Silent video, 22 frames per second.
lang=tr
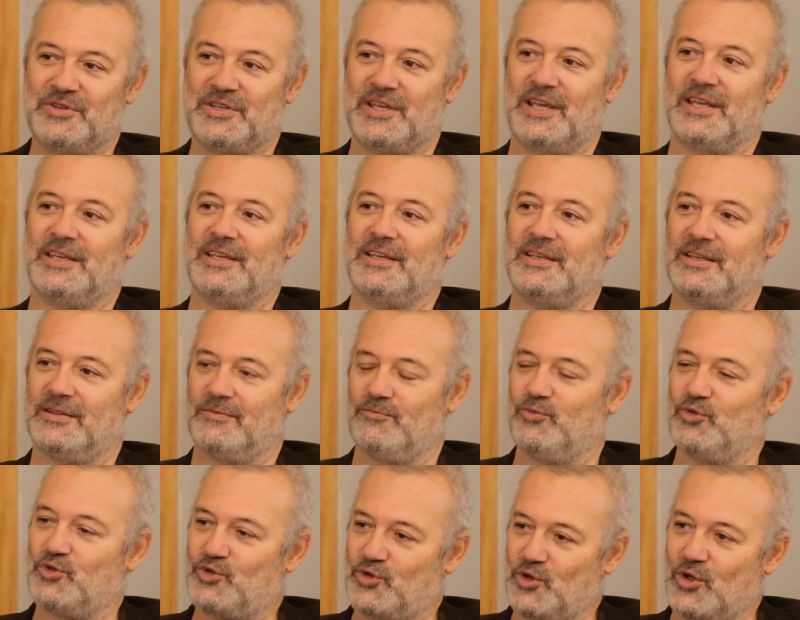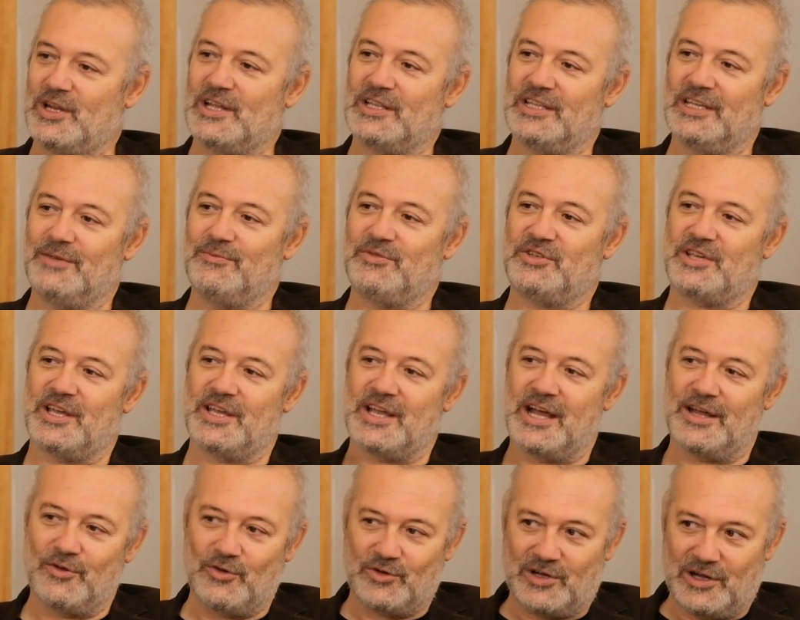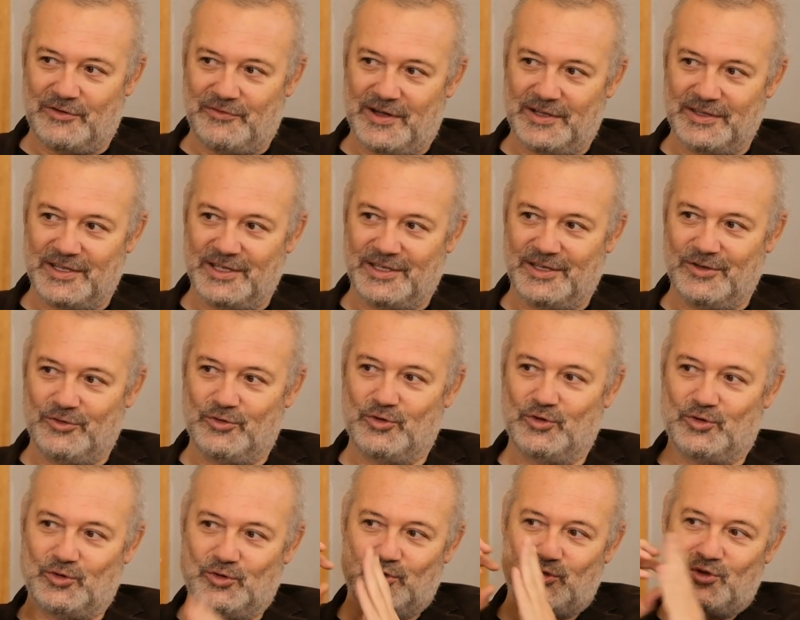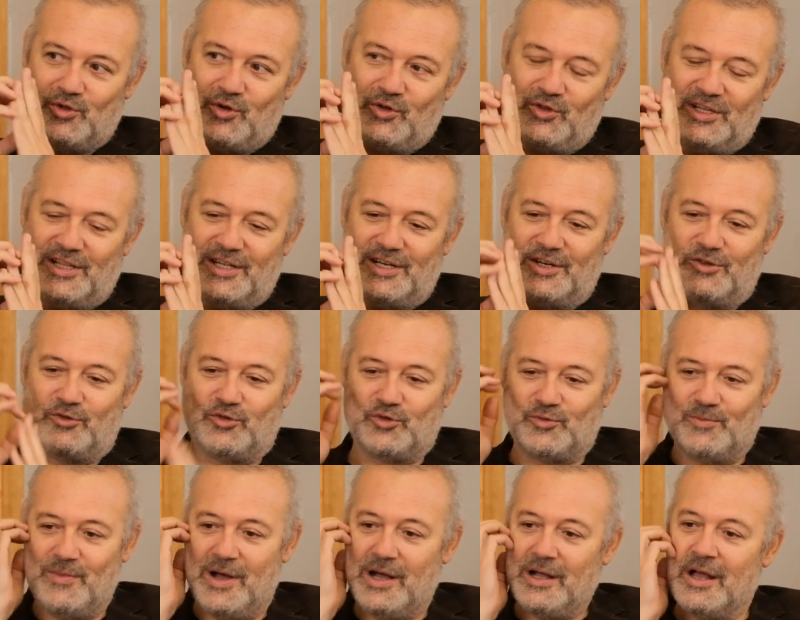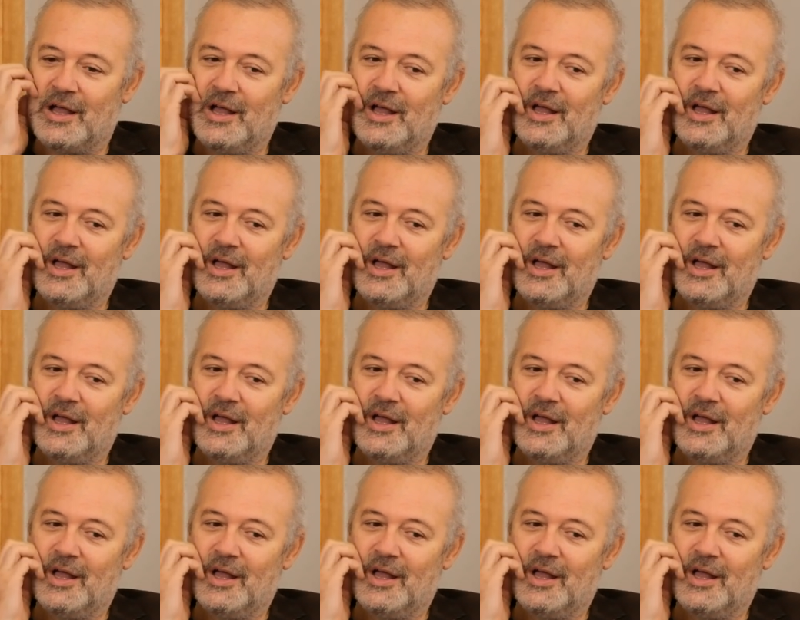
bir şey. Hı-hı. Bu söylediğim şey yani o kafandaki kurtuluş noktalarını tutmak.